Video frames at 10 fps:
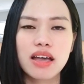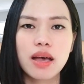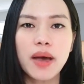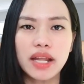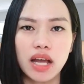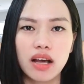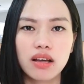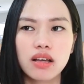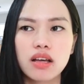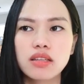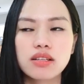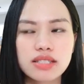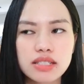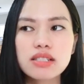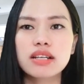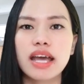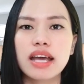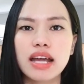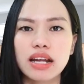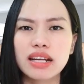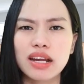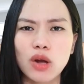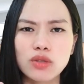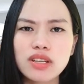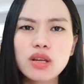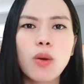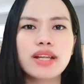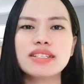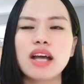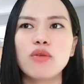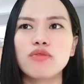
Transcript: Các bạn ạ, thực sự cái khả năng này nó rất quan trọng